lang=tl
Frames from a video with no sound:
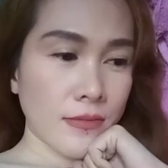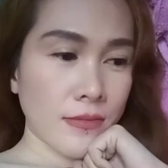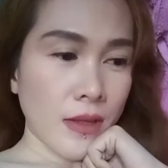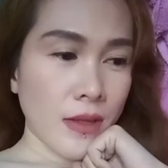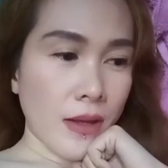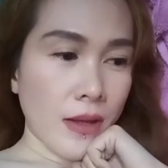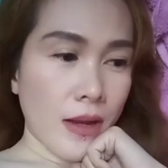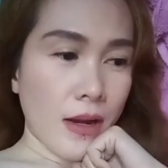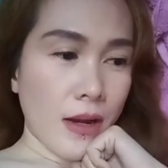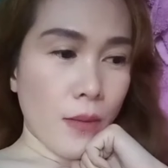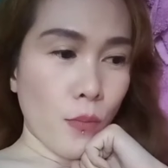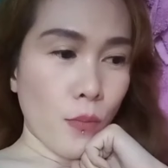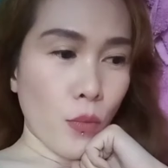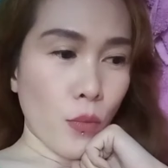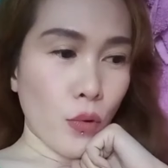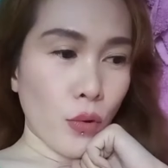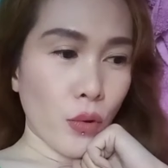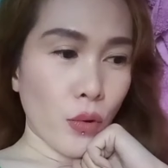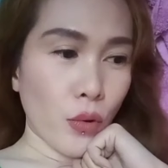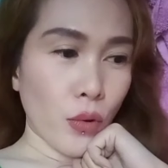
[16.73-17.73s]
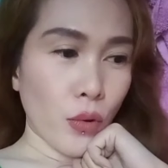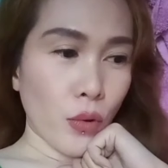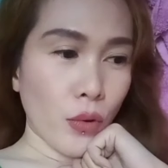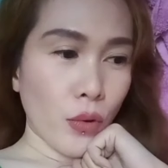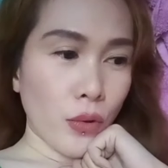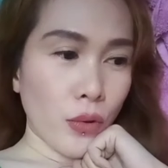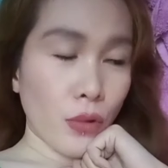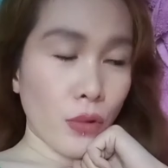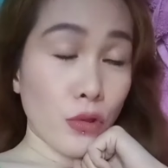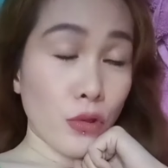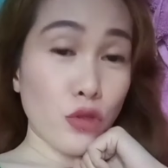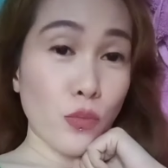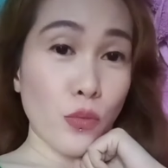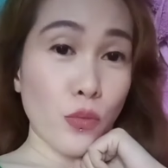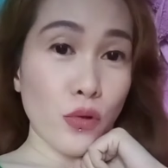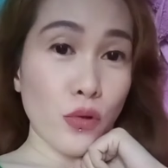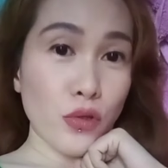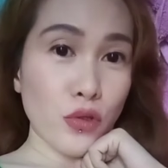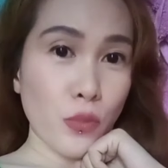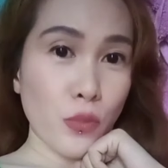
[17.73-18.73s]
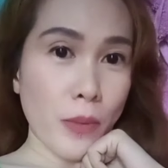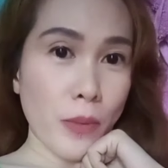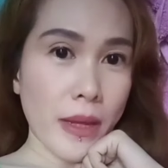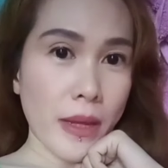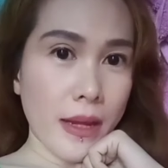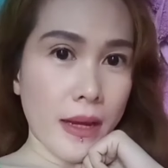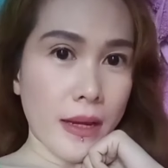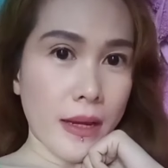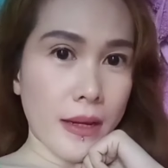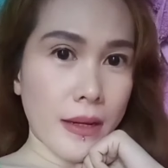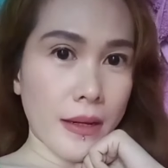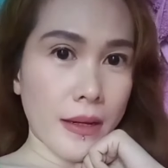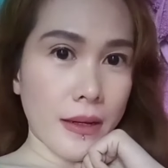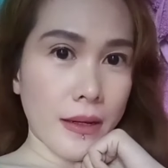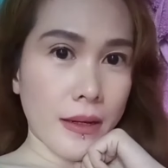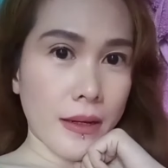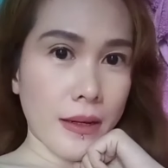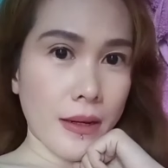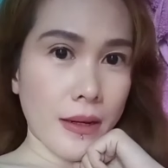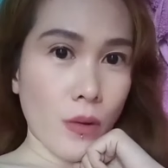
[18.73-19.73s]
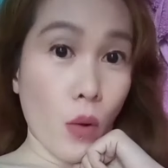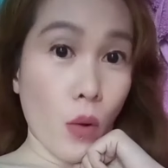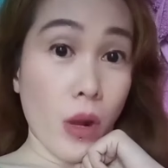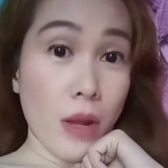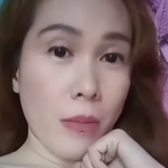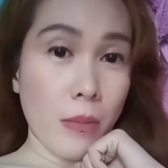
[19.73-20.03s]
Alam mo, kung gusto mong sumaya, huwag kang